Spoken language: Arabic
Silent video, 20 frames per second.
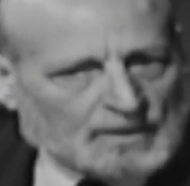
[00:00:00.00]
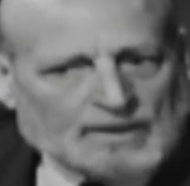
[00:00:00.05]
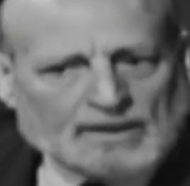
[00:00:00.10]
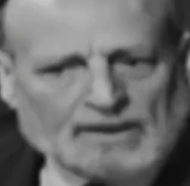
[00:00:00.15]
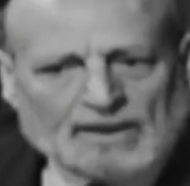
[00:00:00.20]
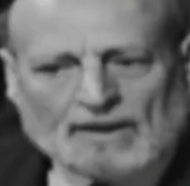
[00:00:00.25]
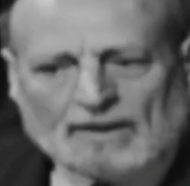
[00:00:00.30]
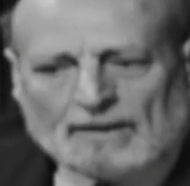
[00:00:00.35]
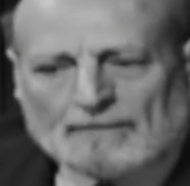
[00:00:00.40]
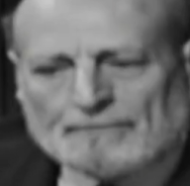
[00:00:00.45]

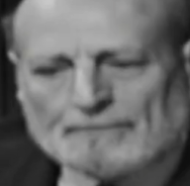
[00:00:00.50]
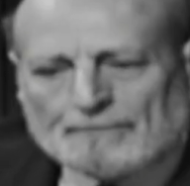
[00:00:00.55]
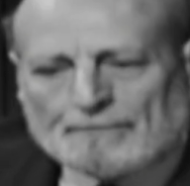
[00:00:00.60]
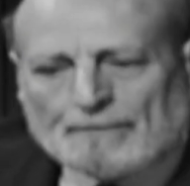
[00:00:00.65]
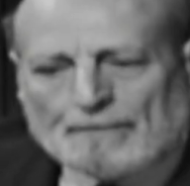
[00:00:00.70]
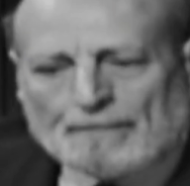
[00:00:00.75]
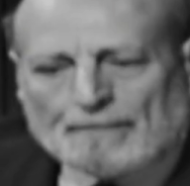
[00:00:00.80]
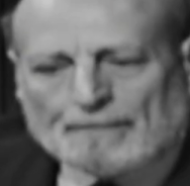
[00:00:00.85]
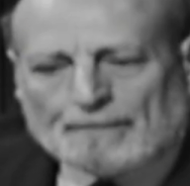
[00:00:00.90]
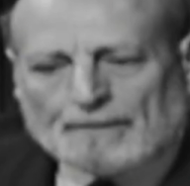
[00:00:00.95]
هي
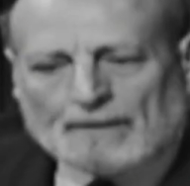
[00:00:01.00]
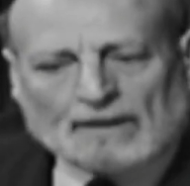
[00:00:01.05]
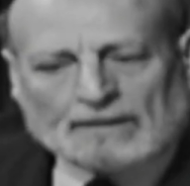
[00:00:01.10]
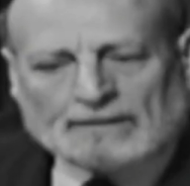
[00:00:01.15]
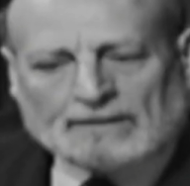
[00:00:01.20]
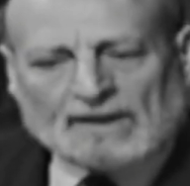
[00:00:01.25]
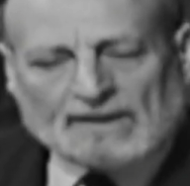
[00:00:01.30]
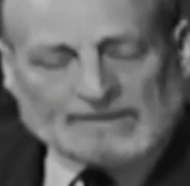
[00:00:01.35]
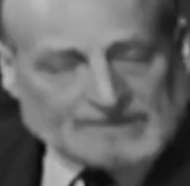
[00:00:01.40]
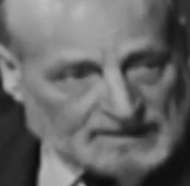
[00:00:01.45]

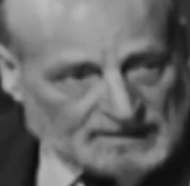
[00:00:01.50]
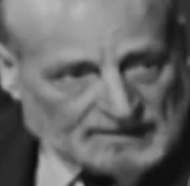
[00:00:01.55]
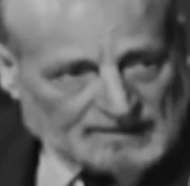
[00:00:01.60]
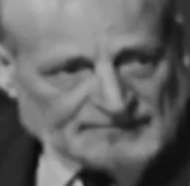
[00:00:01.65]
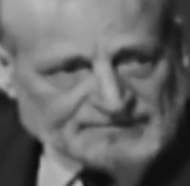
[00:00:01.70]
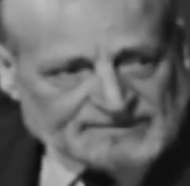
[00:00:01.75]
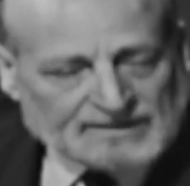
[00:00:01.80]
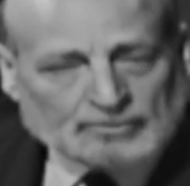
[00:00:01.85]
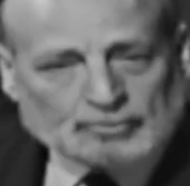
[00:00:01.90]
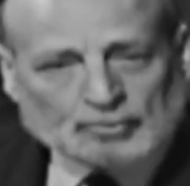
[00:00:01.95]
هذه
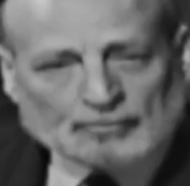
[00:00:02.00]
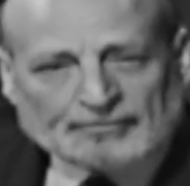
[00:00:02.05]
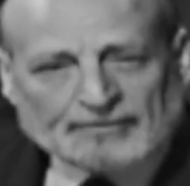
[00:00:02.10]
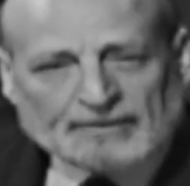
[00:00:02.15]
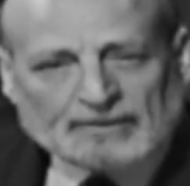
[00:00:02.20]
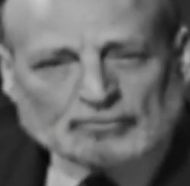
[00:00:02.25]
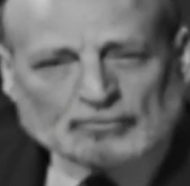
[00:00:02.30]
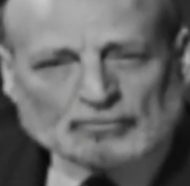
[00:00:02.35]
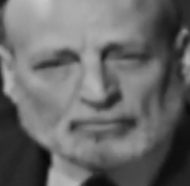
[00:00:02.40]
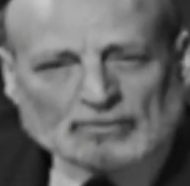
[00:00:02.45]
اللفظة
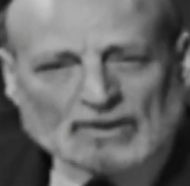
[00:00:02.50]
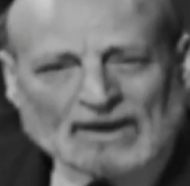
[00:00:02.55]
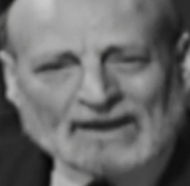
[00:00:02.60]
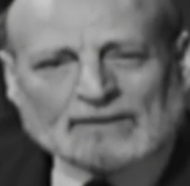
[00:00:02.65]
تفيد